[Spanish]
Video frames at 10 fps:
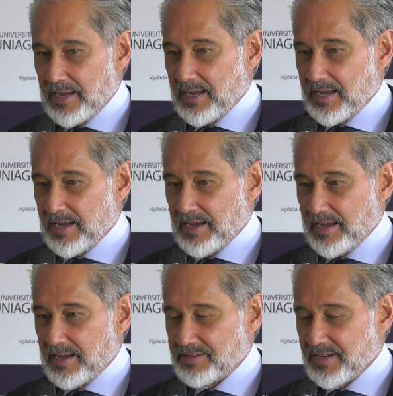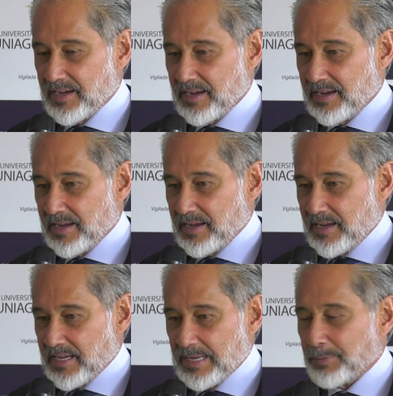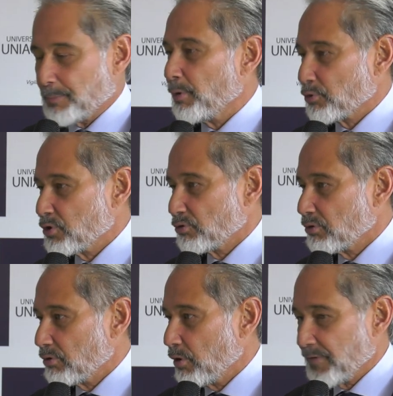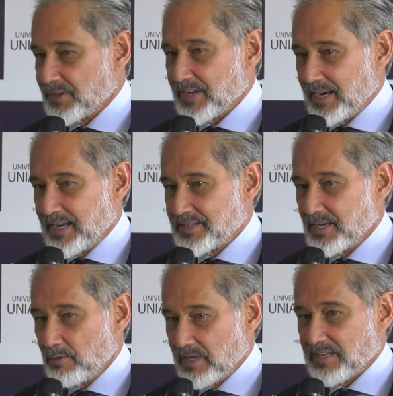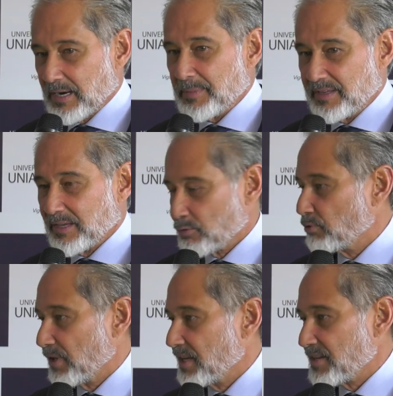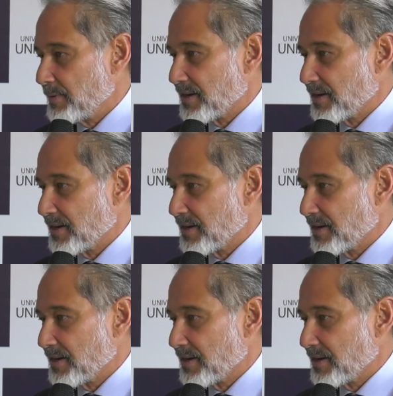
ese, ese propósito, ofrecerles unas herramientas útiles y